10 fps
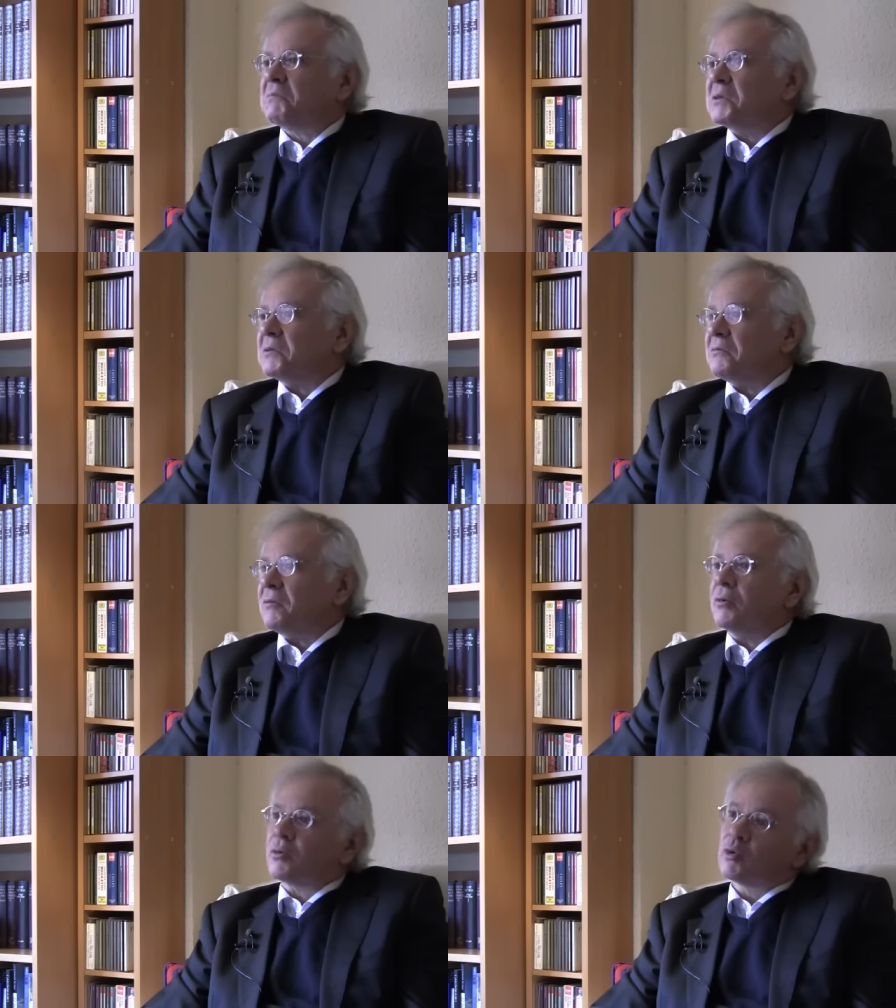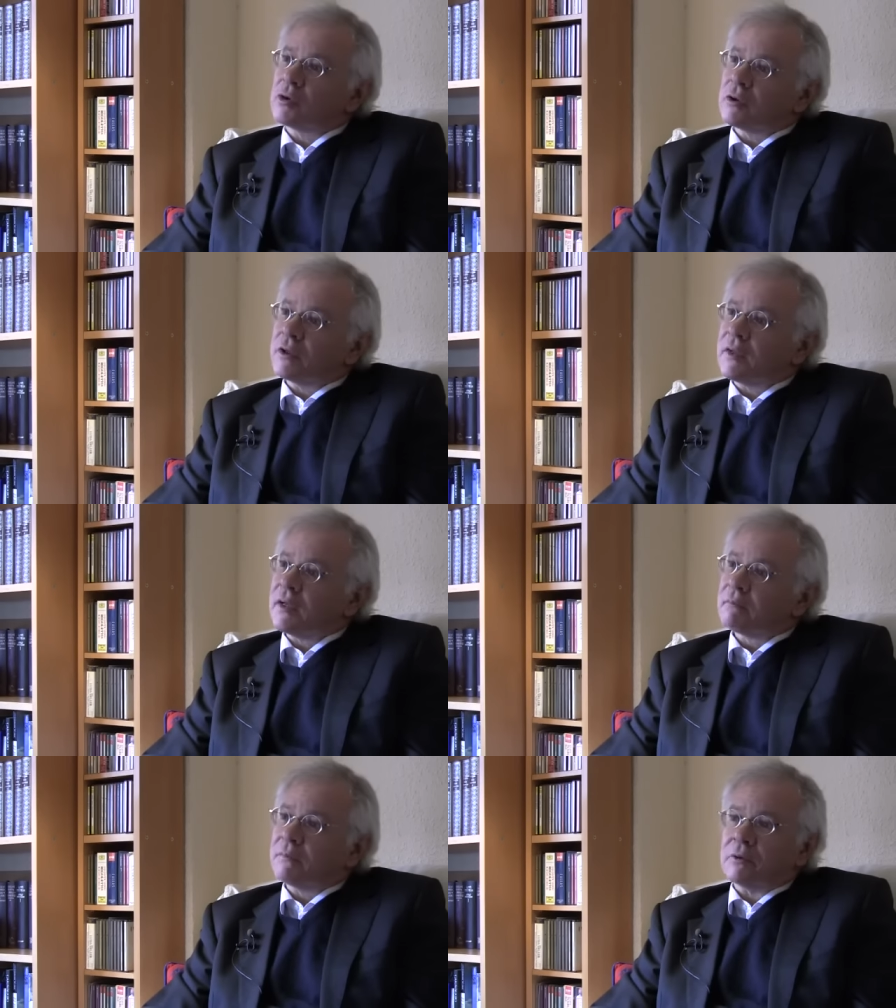El ruso
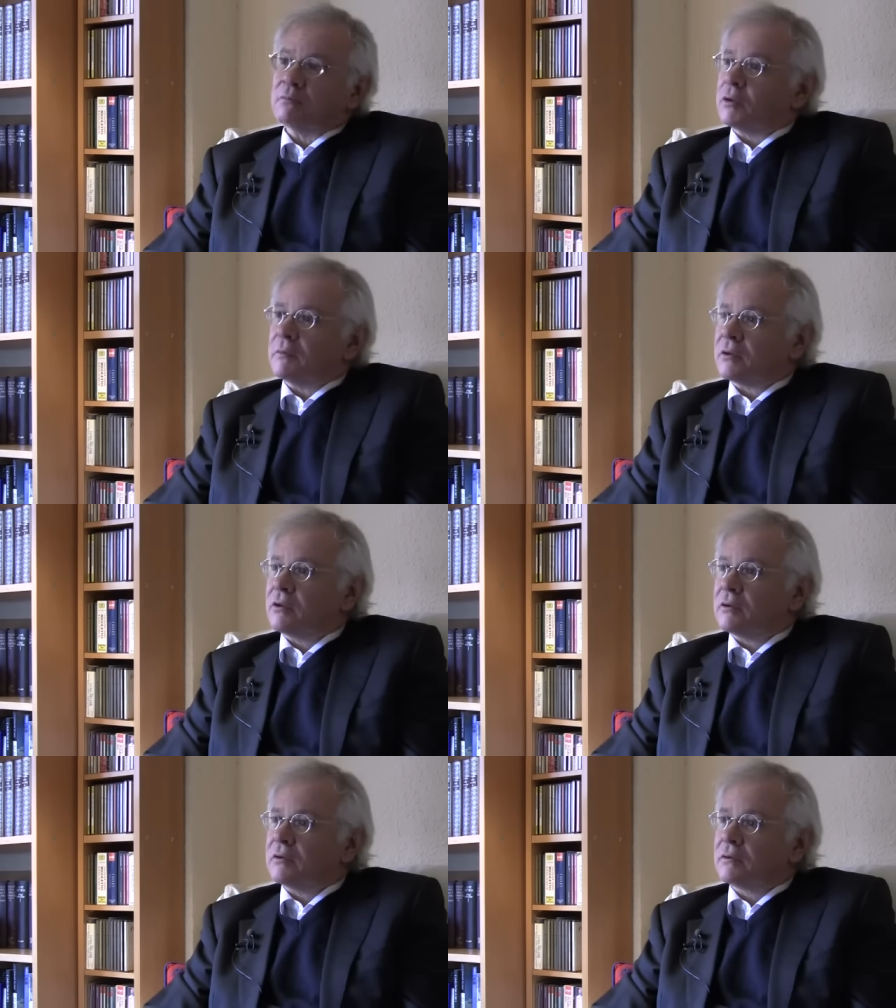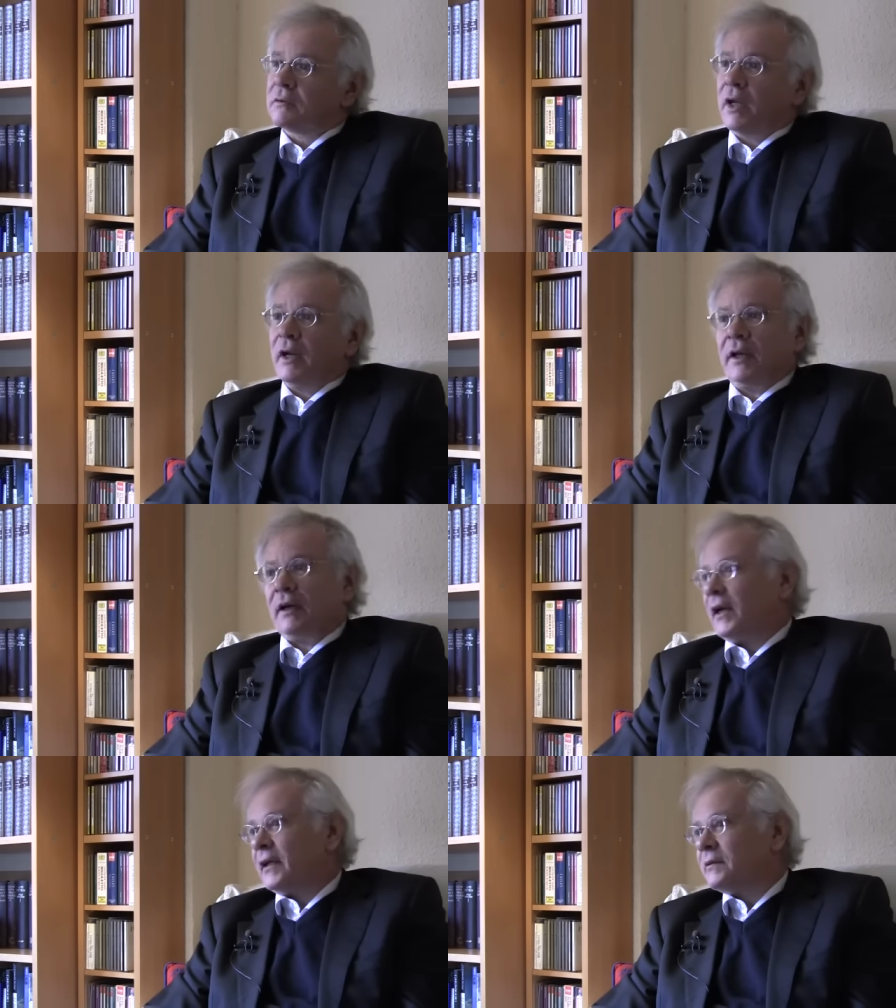quizá, pero es mucho más corto. El
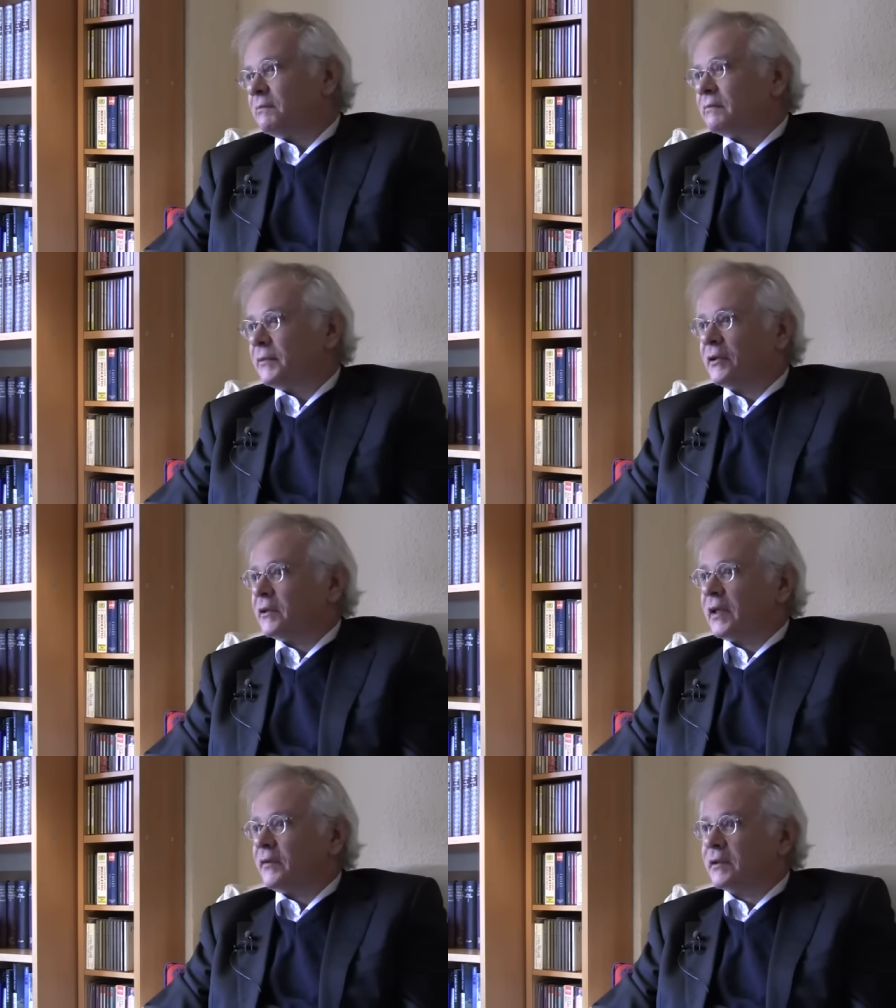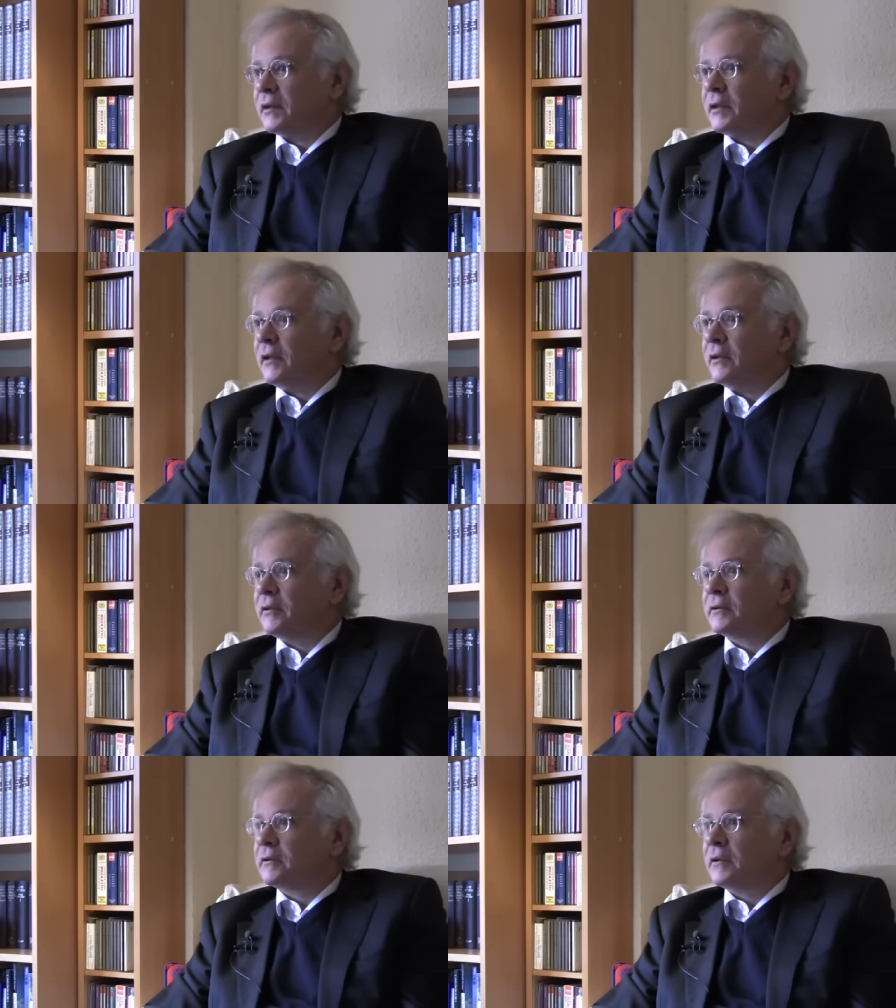inglés, pero es de hace tres
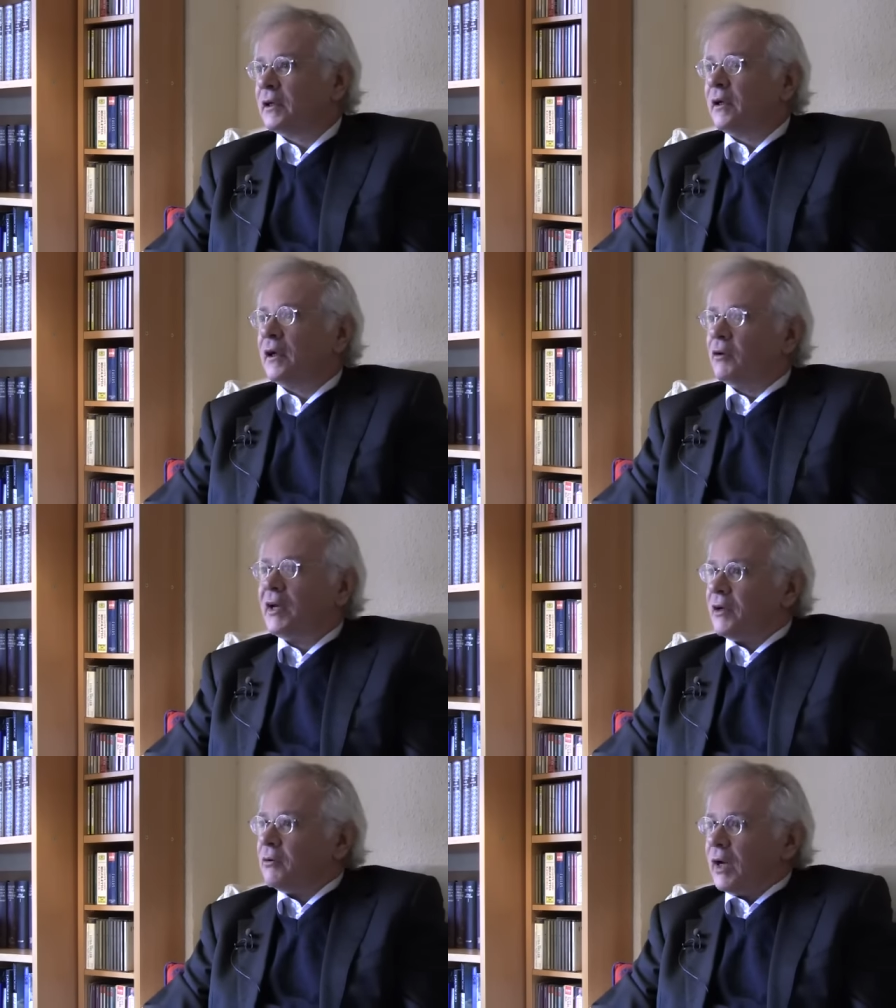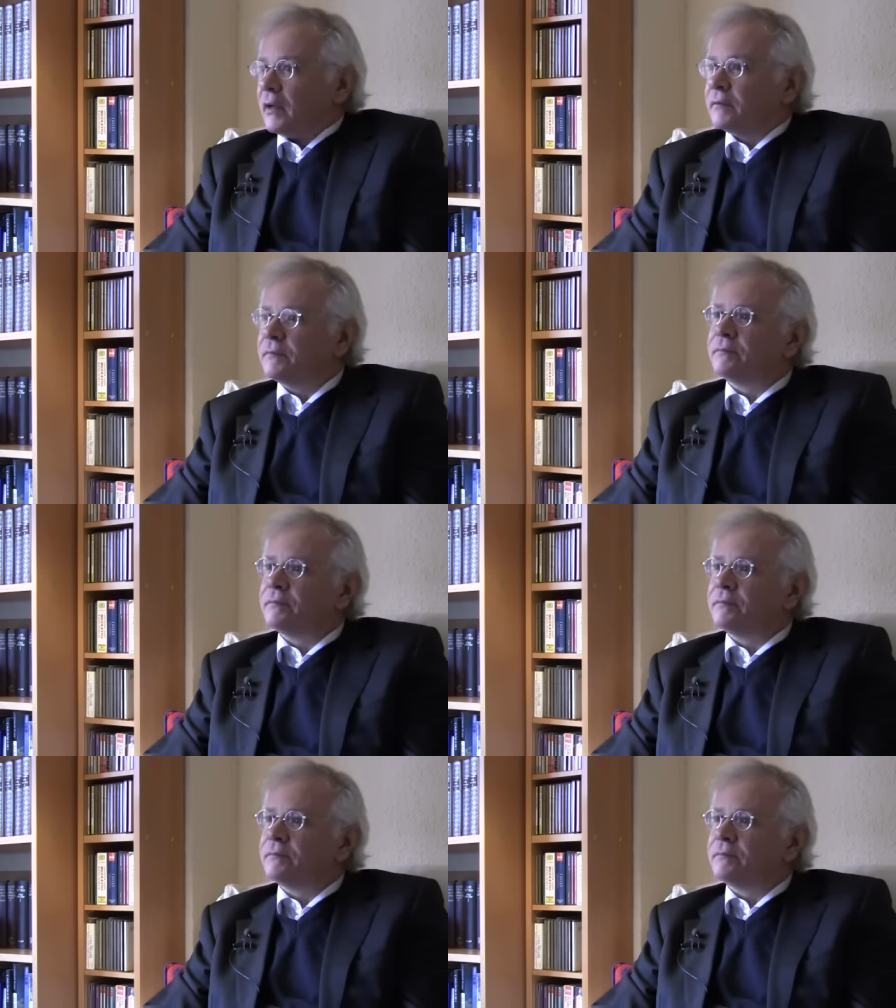siglos. No hay ninguna.